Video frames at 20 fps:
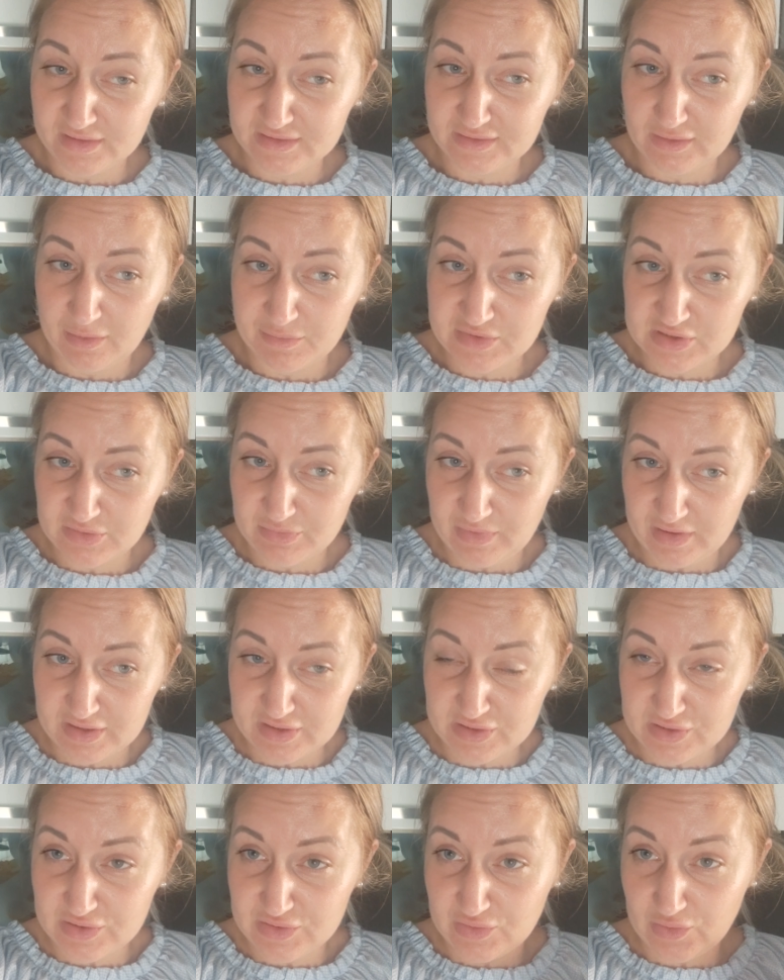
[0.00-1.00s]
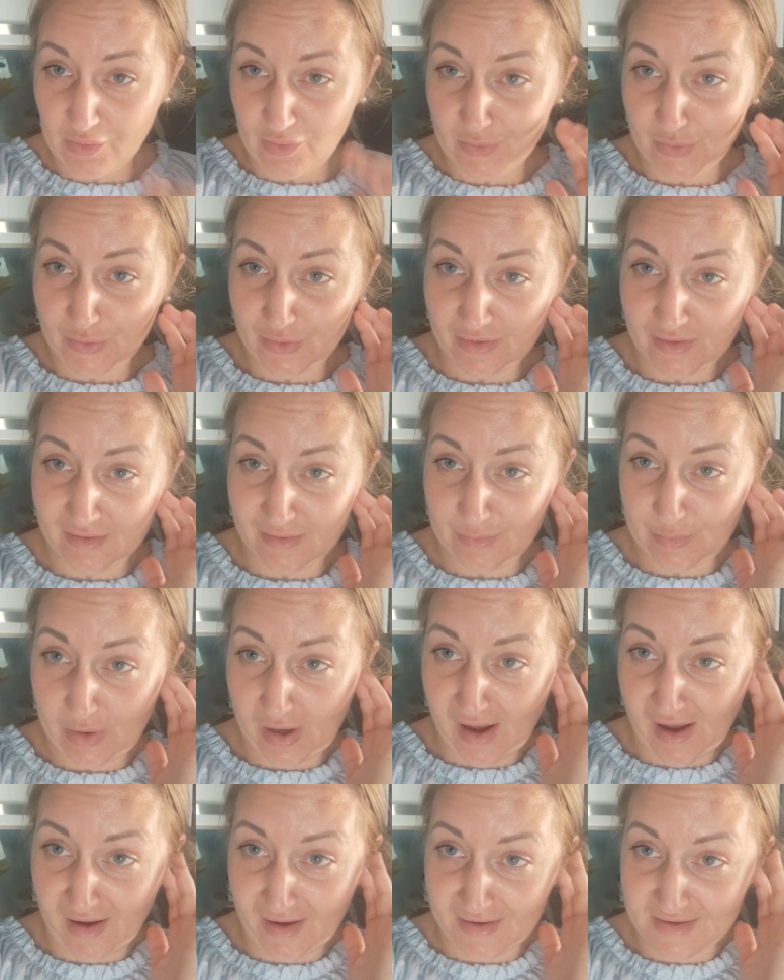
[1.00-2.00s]
chciałam zobaczyć tą e,
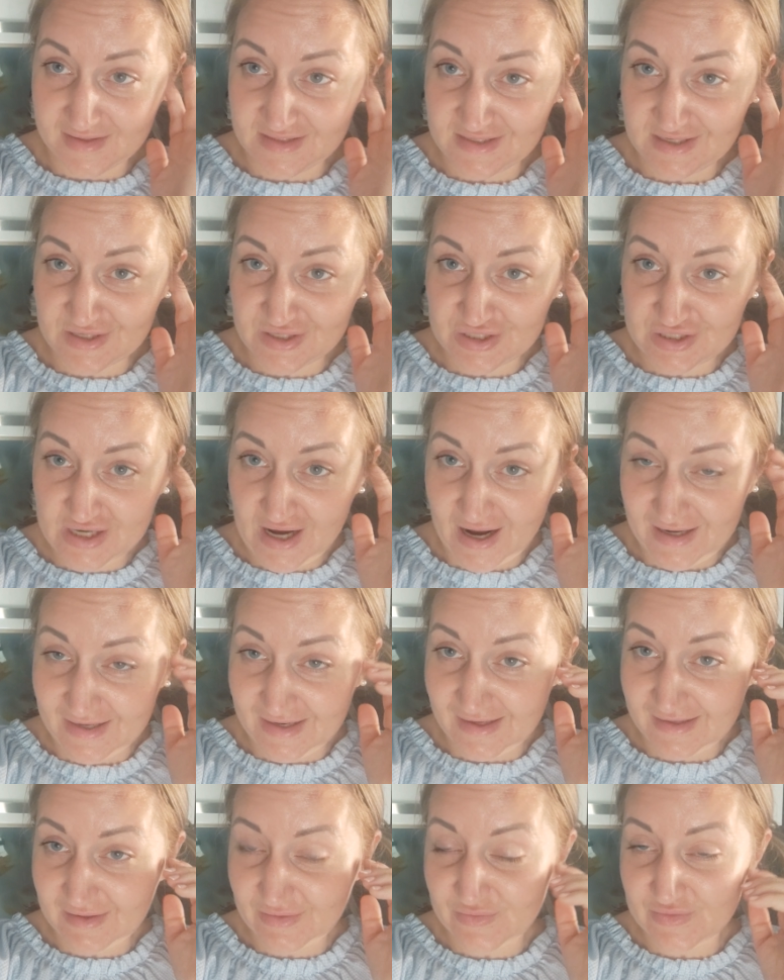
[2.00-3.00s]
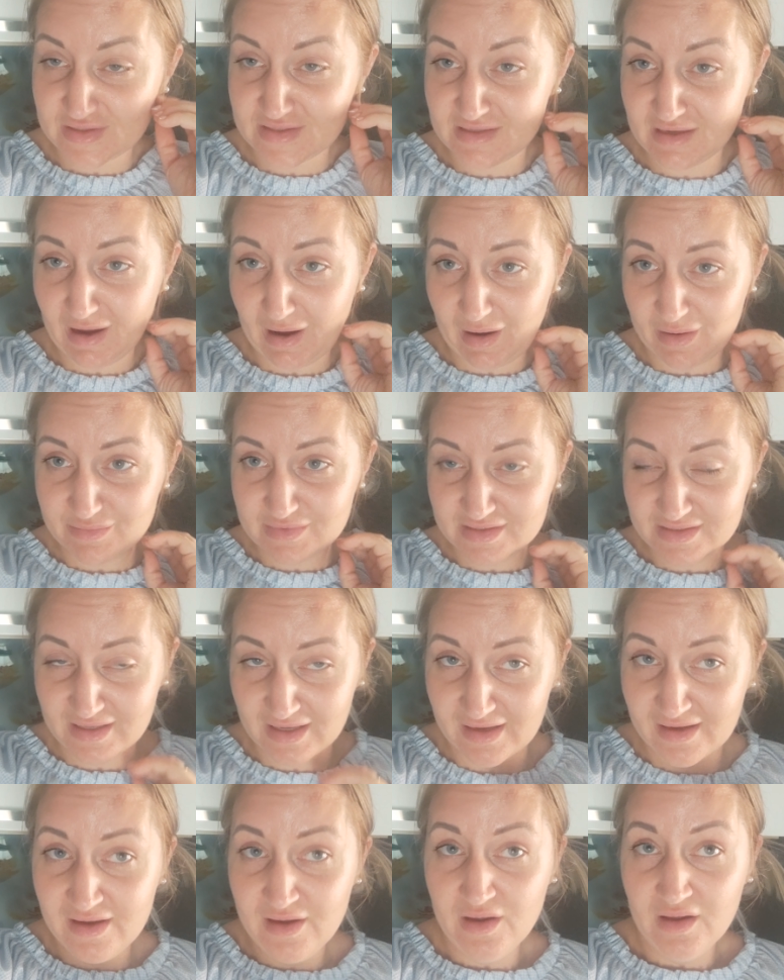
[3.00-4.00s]
mega zjeżdżalnię, nawet zjechałam z
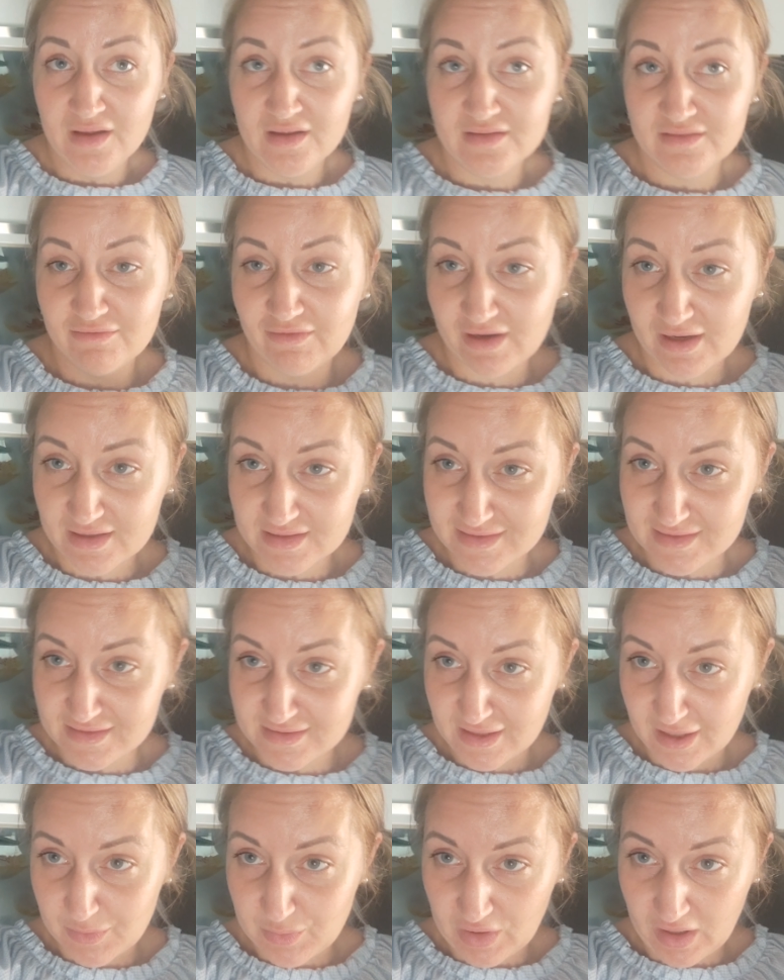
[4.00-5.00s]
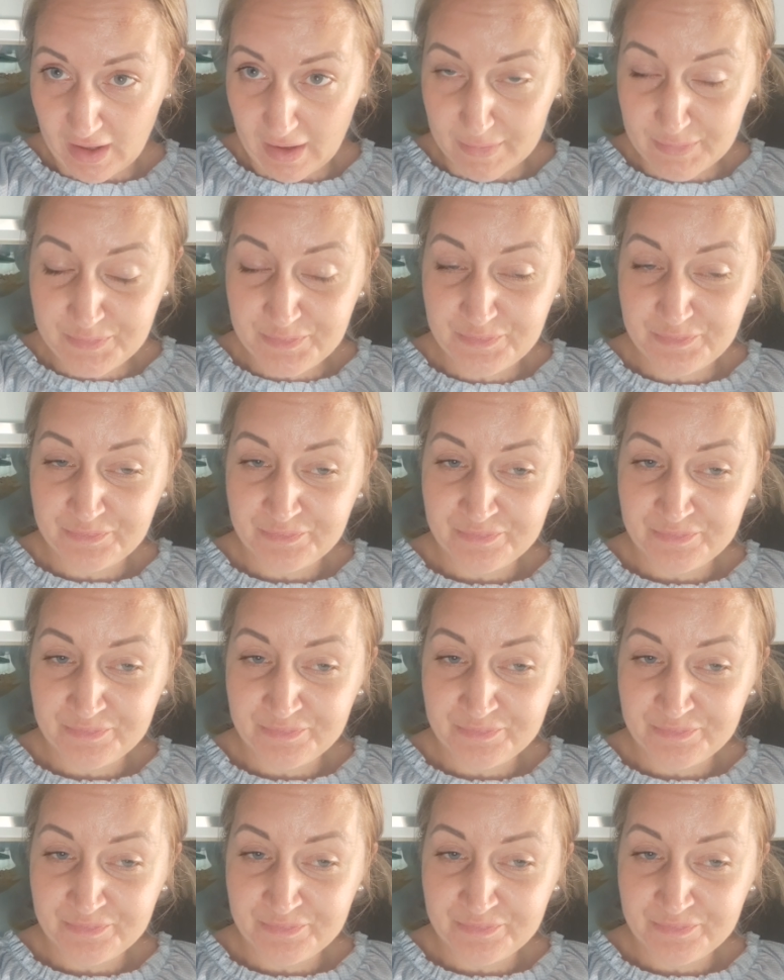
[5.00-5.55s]
niej dwa razy z rymkiem.